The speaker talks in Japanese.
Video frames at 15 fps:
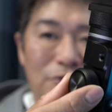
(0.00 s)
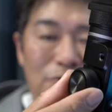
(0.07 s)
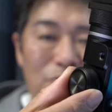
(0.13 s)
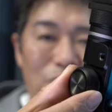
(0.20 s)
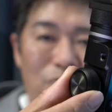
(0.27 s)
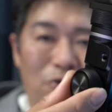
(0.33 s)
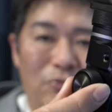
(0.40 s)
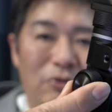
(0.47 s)
する
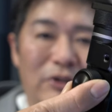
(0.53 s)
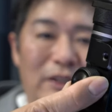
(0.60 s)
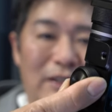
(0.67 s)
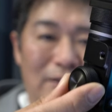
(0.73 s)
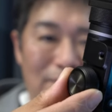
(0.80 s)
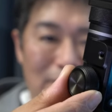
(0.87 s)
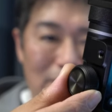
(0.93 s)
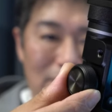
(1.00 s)
こともで
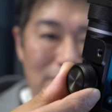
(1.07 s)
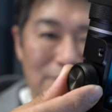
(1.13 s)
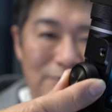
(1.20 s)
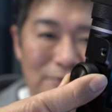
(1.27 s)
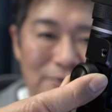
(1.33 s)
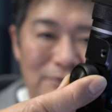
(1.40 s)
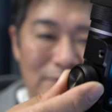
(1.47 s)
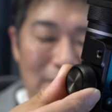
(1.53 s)
きます。
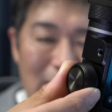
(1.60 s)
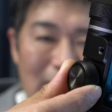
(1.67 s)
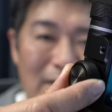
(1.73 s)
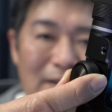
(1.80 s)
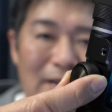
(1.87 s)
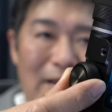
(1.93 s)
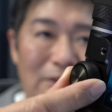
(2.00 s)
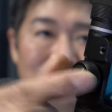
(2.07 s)
ね、
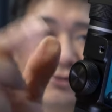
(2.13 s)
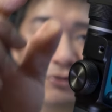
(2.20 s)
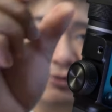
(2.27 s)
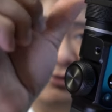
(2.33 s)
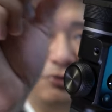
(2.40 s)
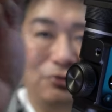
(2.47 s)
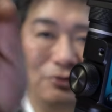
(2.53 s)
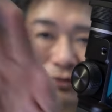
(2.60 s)
あの、こ
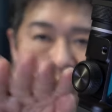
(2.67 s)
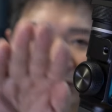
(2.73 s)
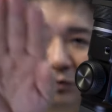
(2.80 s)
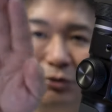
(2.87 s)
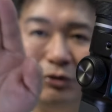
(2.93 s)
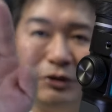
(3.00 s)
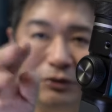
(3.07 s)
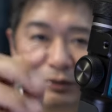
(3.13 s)
の
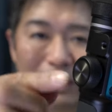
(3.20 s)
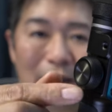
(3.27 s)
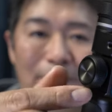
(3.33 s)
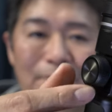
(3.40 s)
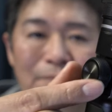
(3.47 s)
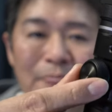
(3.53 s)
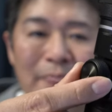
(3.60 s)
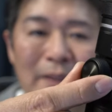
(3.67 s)
動きをね、
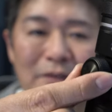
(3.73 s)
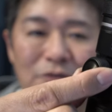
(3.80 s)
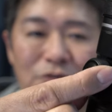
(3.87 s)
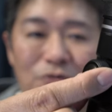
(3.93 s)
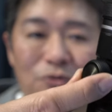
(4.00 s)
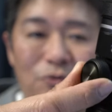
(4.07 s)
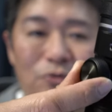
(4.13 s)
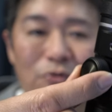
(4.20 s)

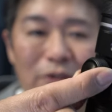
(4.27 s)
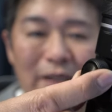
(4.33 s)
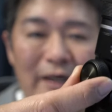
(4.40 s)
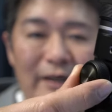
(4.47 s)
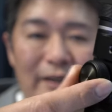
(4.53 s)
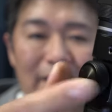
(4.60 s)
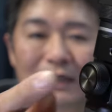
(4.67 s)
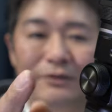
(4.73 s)
ちょっとここ
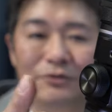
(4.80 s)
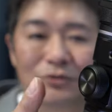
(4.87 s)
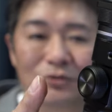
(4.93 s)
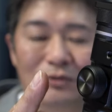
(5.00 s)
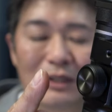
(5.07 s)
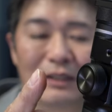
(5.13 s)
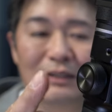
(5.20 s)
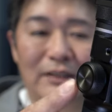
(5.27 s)
でやるこ
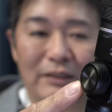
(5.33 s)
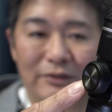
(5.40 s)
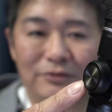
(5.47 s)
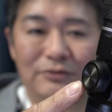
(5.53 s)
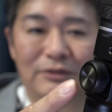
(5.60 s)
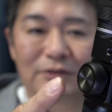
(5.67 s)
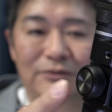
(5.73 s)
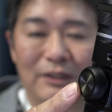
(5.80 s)
とができ
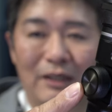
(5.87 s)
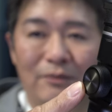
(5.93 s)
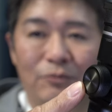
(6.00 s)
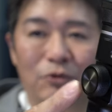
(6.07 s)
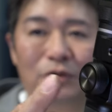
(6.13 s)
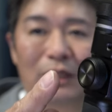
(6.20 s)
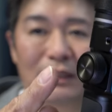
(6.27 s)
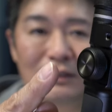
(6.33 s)
るっていうね、
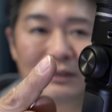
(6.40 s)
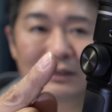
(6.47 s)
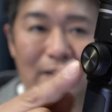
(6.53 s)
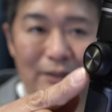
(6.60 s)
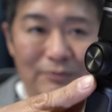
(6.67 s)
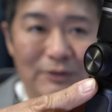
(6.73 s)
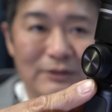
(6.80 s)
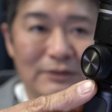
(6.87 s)
ボタンに
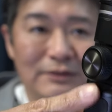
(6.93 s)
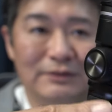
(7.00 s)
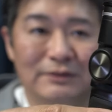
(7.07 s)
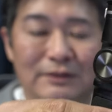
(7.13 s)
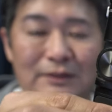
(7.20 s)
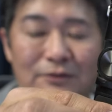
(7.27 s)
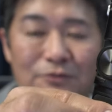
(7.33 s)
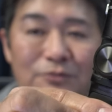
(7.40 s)
なります。
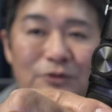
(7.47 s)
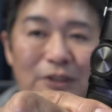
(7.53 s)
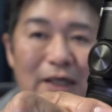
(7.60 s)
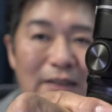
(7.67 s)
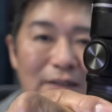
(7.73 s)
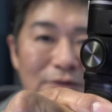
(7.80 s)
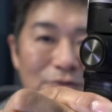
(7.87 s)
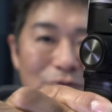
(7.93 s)
もう
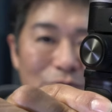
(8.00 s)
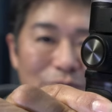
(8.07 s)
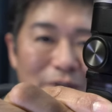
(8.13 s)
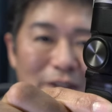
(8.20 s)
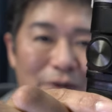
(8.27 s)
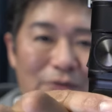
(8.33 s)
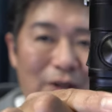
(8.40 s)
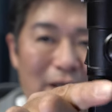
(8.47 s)
やってるとこ見
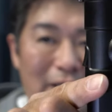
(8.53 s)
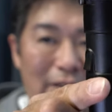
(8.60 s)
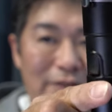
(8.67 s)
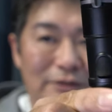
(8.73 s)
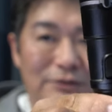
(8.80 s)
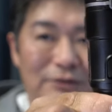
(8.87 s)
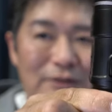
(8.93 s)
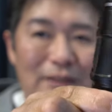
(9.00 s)
た方が早いで
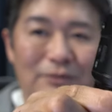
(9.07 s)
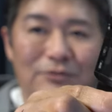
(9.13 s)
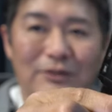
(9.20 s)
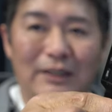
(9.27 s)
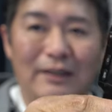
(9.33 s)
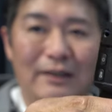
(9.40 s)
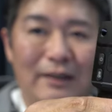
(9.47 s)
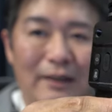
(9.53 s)
すよね、多
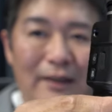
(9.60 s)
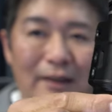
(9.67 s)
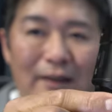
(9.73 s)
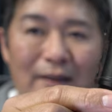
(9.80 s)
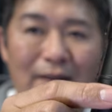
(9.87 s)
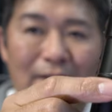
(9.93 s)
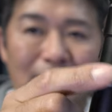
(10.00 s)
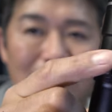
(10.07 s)
分ね。
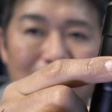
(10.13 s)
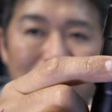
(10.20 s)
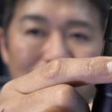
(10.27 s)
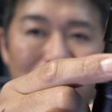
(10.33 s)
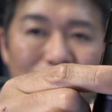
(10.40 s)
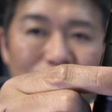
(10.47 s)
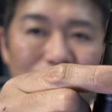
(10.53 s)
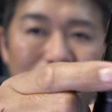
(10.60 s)
で、あ
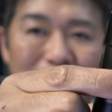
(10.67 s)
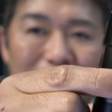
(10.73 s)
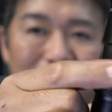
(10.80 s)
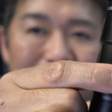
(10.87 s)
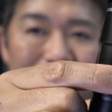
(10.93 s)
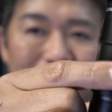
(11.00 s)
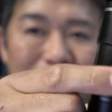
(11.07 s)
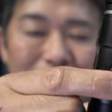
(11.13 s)
とはここに
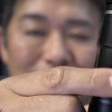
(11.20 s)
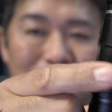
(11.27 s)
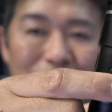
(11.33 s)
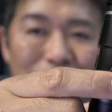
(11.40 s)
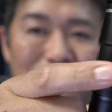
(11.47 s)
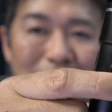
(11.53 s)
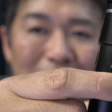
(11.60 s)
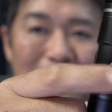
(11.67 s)

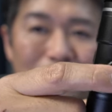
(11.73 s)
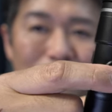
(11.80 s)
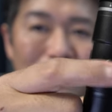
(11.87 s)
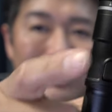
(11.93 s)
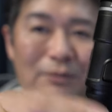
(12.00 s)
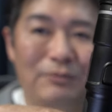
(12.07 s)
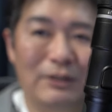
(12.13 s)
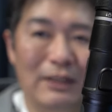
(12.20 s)

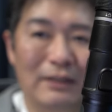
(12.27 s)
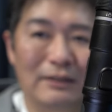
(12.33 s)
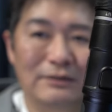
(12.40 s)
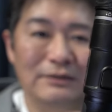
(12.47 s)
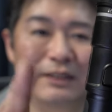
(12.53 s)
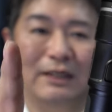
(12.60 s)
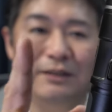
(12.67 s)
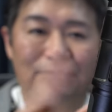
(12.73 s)
トリガーボタンみたいなや
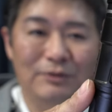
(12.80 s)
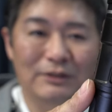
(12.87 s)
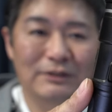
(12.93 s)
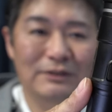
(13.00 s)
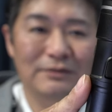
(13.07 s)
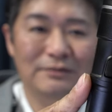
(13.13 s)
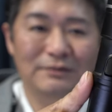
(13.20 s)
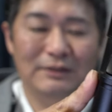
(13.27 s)
つがありま
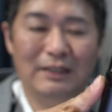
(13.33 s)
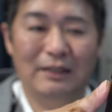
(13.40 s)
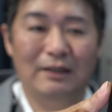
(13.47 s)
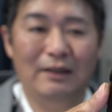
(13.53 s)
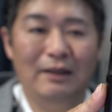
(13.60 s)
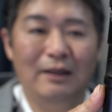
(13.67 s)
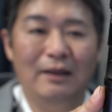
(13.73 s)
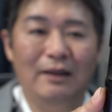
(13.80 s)
す。ね。
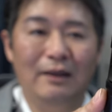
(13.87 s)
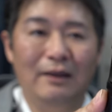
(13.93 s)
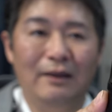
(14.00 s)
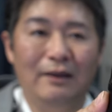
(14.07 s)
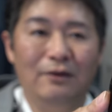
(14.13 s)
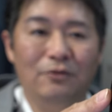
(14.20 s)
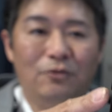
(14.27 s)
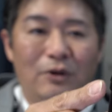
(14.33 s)

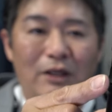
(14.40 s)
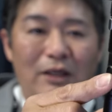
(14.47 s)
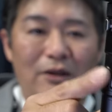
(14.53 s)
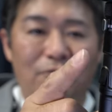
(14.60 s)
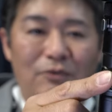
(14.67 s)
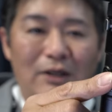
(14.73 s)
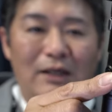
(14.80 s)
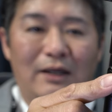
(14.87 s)
これ
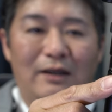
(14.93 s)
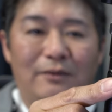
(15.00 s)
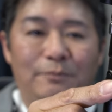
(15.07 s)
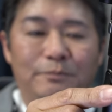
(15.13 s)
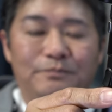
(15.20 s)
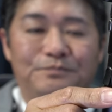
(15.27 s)
は、